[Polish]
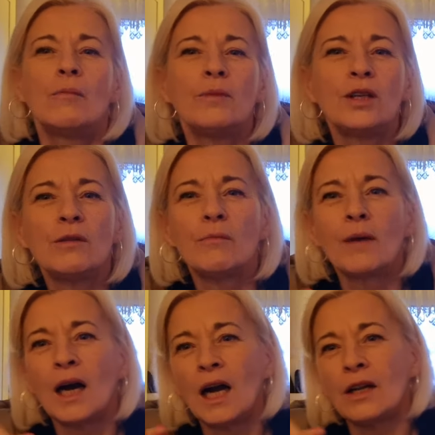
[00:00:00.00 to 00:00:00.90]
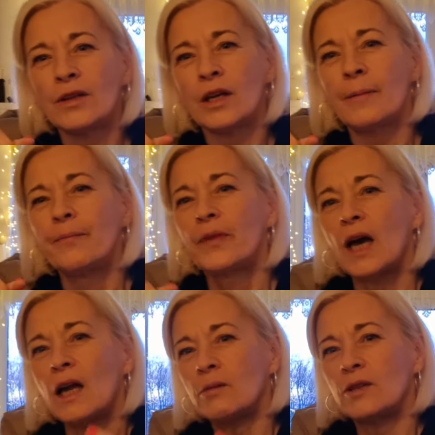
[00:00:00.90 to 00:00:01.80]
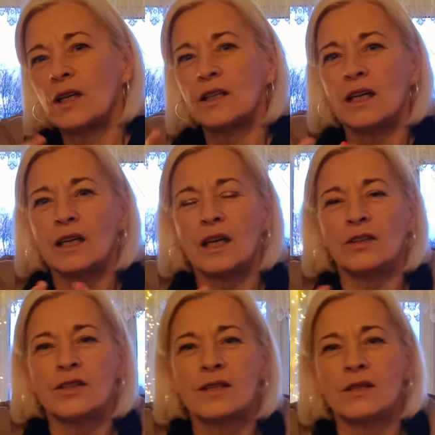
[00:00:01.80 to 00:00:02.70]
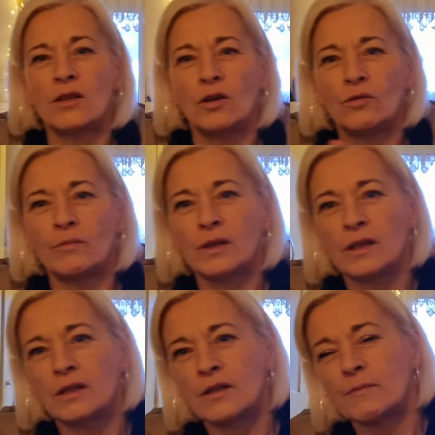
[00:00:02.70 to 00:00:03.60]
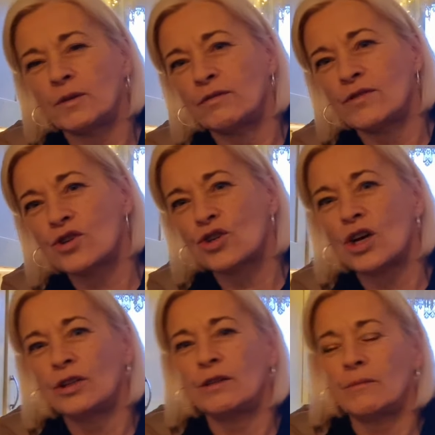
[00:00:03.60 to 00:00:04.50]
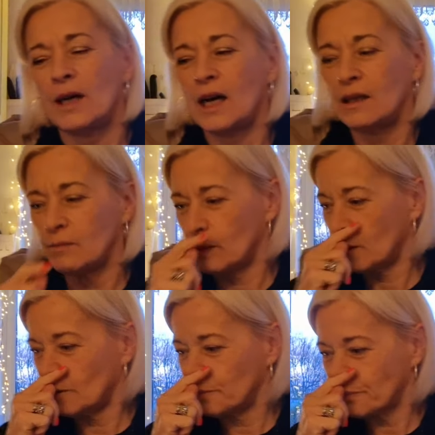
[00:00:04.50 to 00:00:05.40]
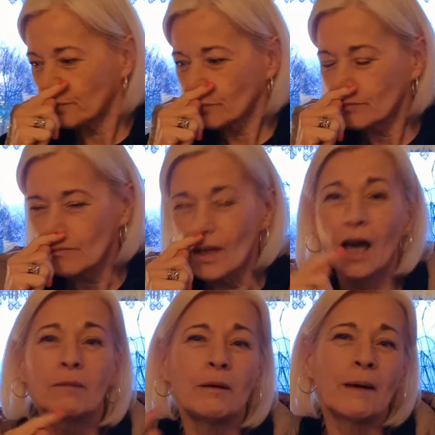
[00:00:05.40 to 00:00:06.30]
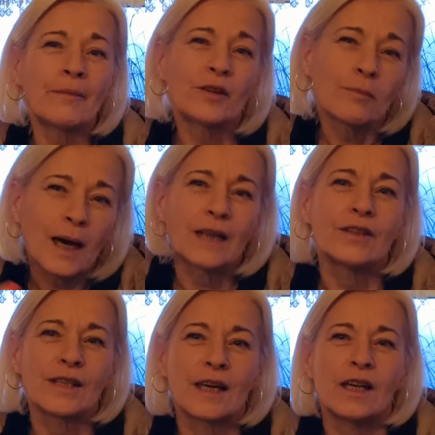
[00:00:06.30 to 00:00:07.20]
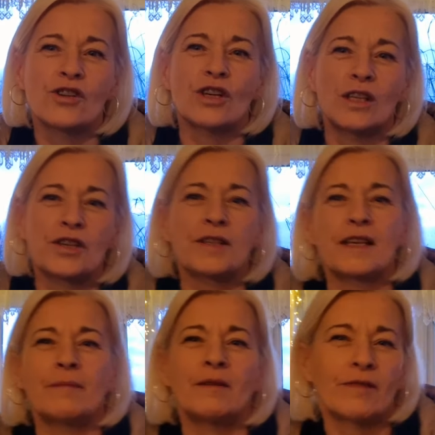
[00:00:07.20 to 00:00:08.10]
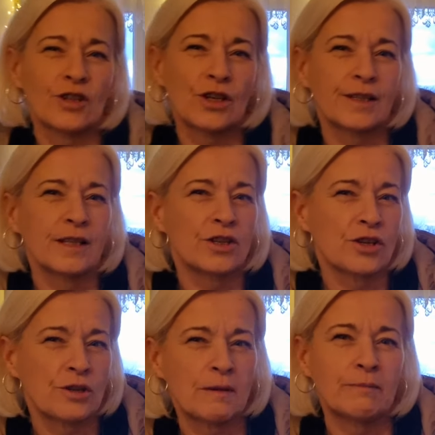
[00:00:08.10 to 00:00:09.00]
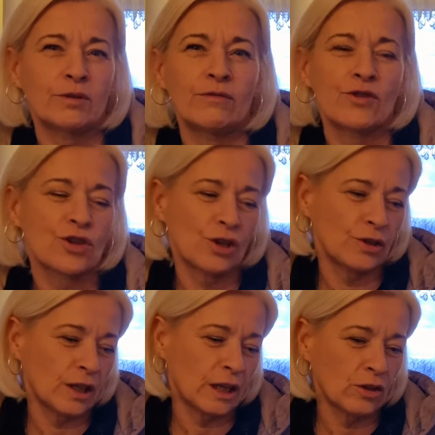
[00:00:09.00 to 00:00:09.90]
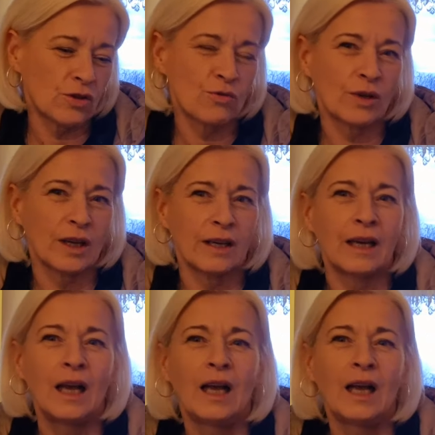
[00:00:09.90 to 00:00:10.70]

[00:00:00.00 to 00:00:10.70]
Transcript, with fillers: minimalnie albo tak na granicy normy z podwyższonym, albo albo mam normalny, zależy, ale czasami właśnie się zdarza, że mam podwyższony rano cukier,